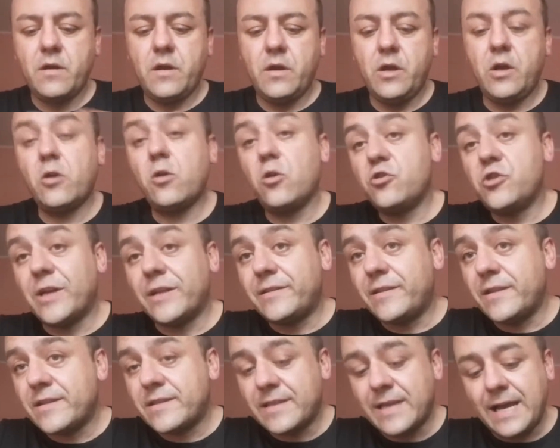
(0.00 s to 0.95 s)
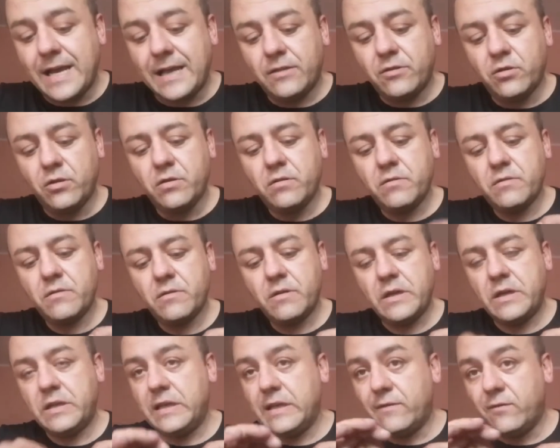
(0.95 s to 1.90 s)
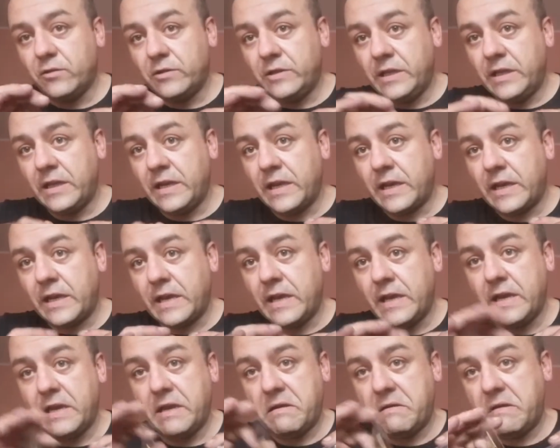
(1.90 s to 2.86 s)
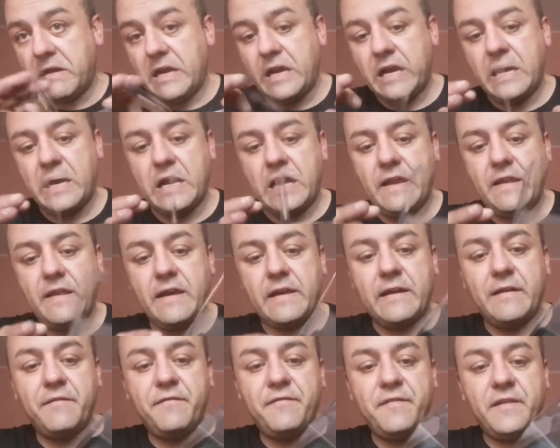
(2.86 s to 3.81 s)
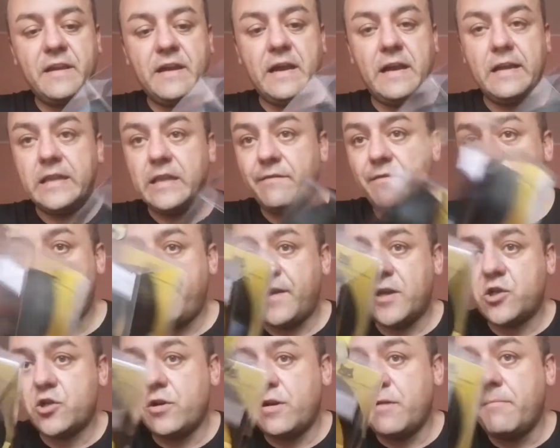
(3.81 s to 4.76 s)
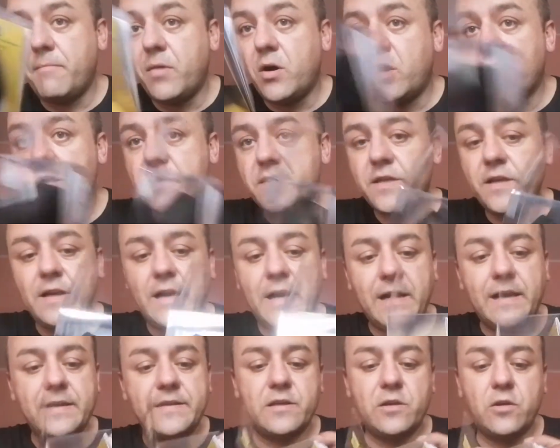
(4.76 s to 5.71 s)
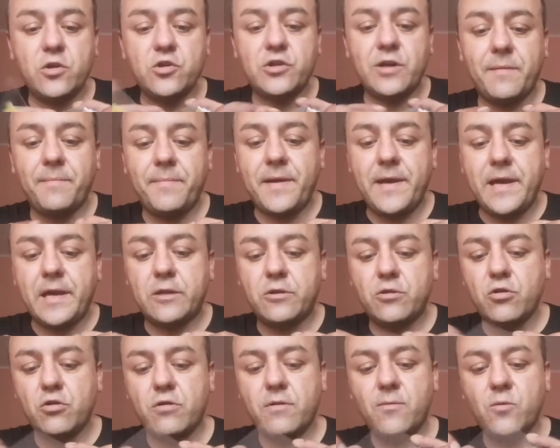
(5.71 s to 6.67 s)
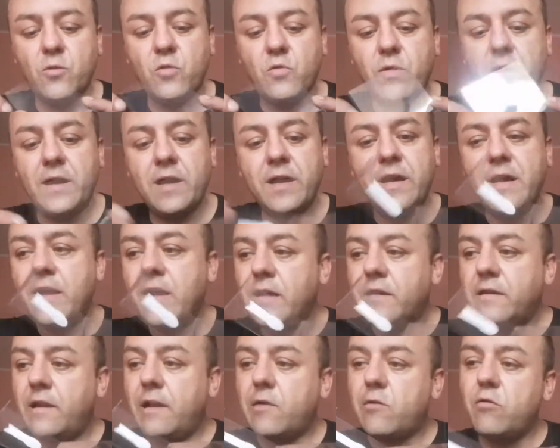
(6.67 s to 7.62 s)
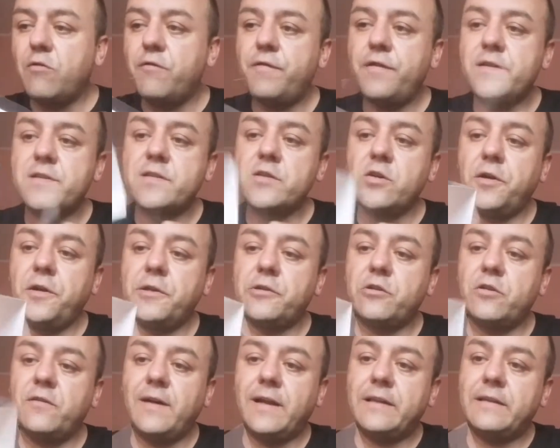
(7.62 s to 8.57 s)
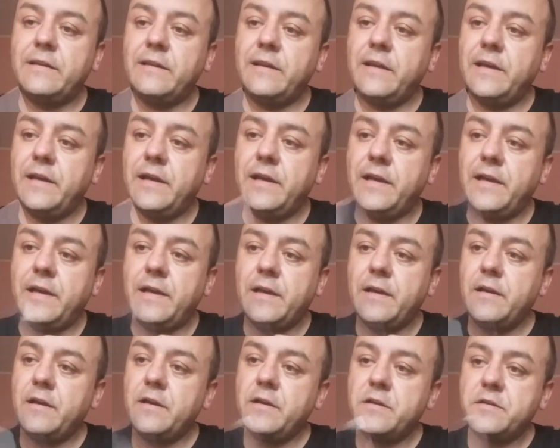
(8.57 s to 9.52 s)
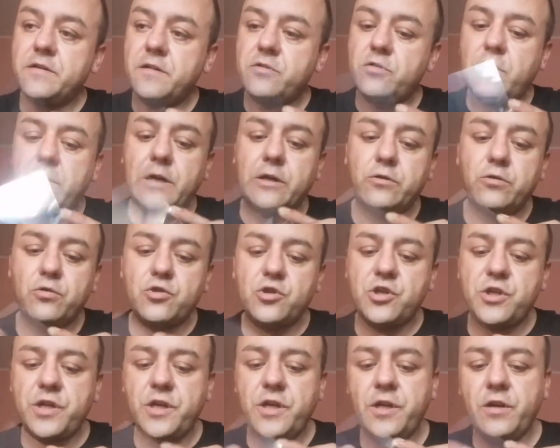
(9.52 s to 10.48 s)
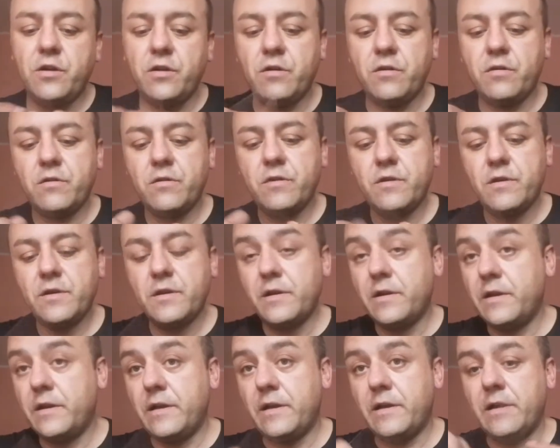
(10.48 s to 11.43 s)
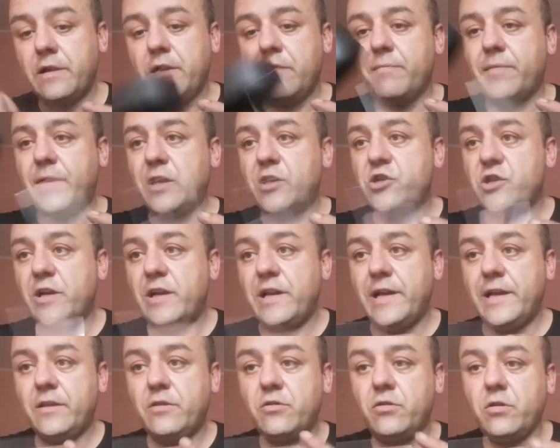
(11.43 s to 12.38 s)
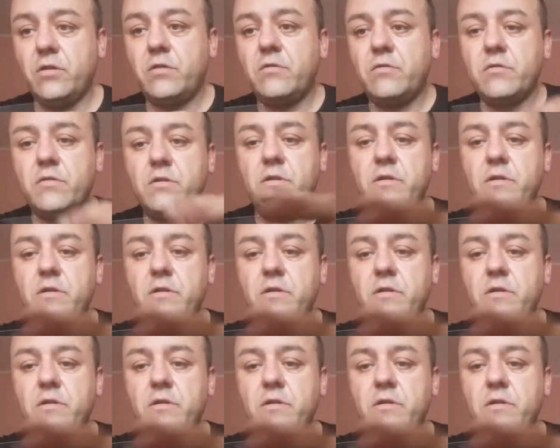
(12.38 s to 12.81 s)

io l'ho già testato e devo dire che è una gran figata vi faccio l'unboxing anche se l'ho aperto comunque nella confezione trovate questo cartoncino il braccialetto